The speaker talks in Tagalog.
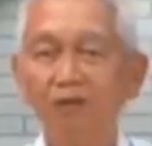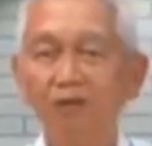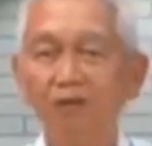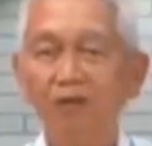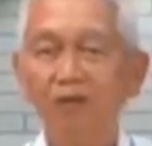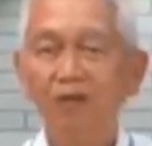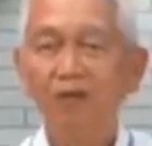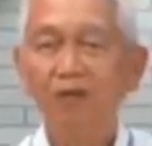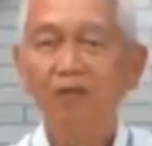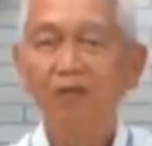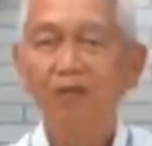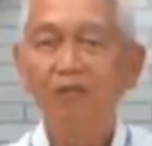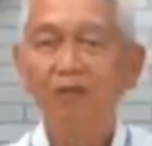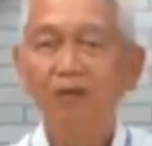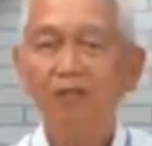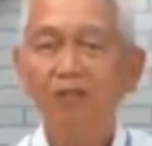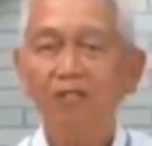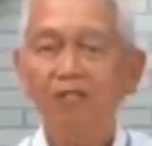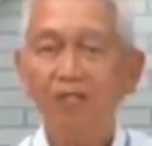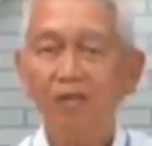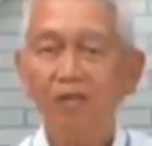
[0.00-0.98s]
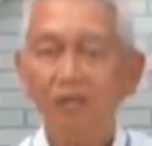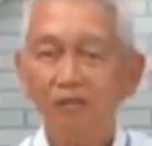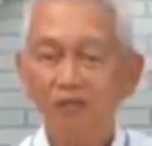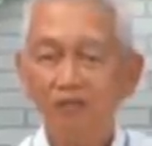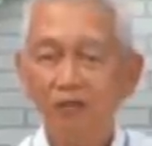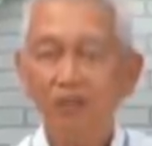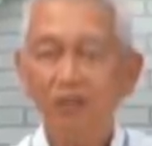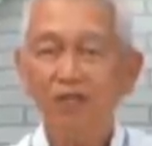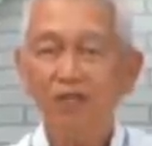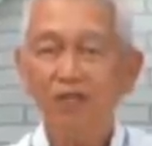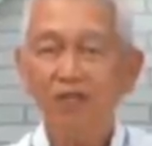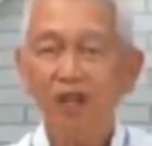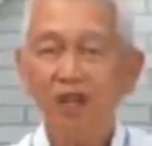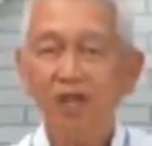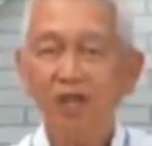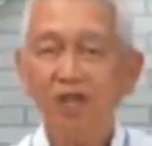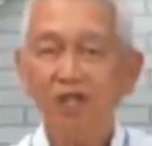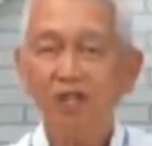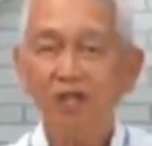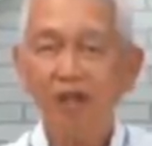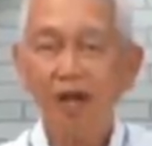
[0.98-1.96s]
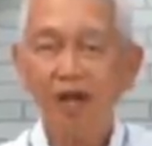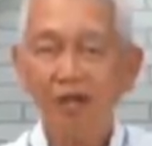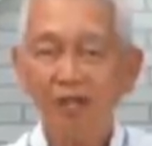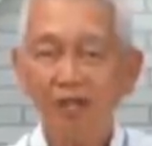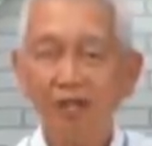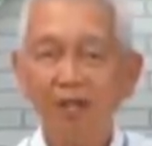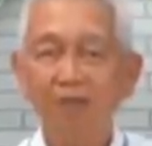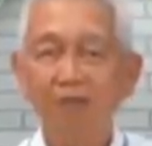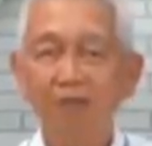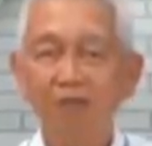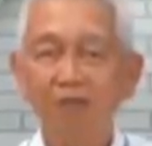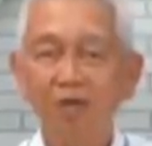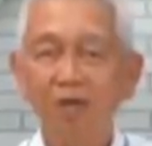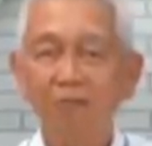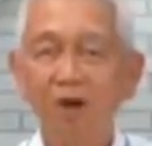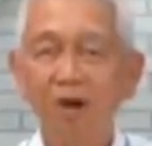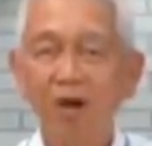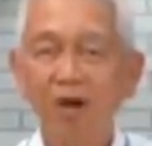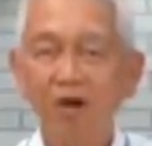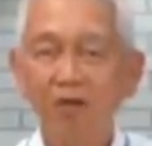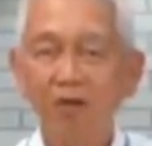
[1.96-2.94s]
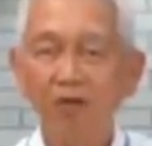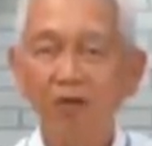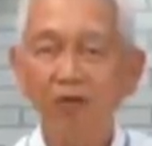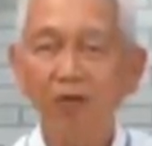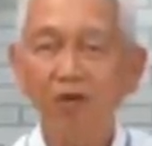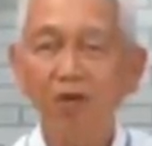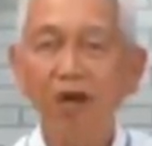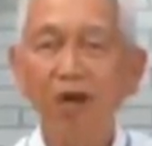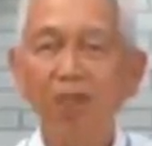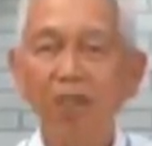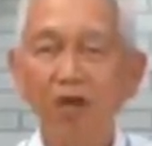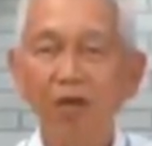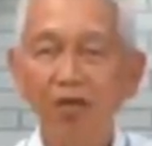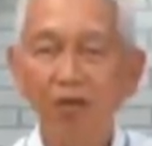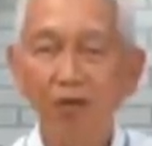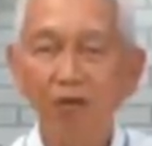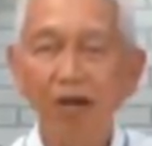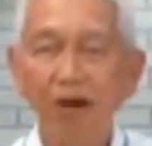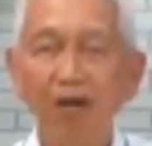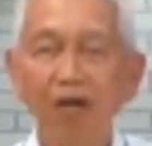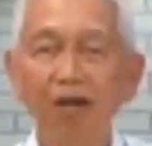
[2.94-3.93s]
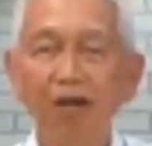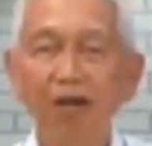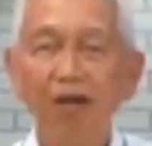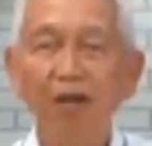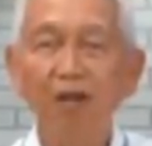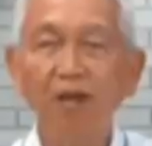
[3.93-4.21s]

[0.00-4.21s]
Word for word: Itong first things first ay isang attempt na magkaroon ng paliwanag